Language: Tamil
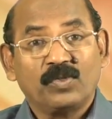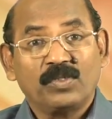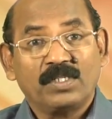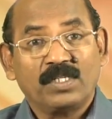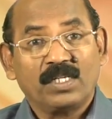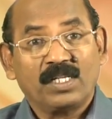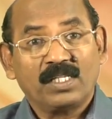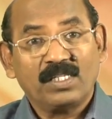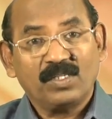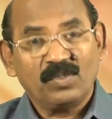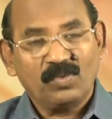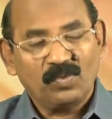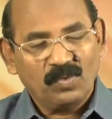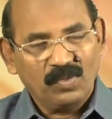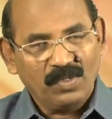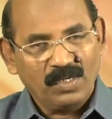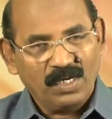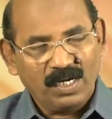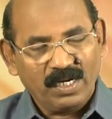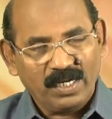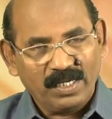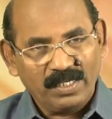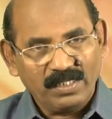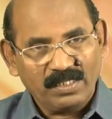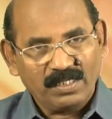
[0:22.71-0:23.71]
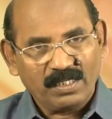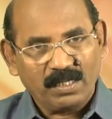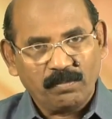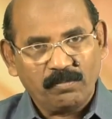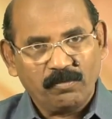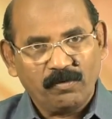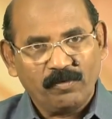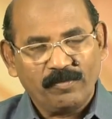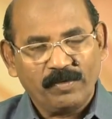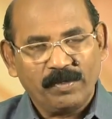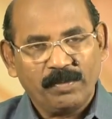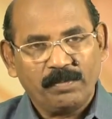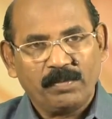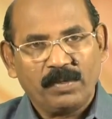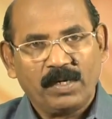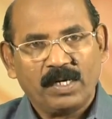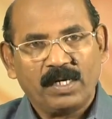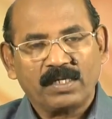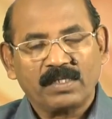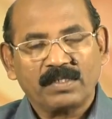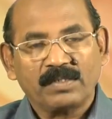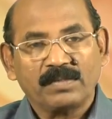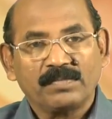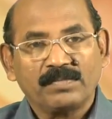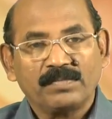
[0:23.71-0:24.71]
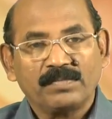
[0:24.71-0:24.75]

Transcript: சொல்கிறது உங்களை தப்புவிப்பார்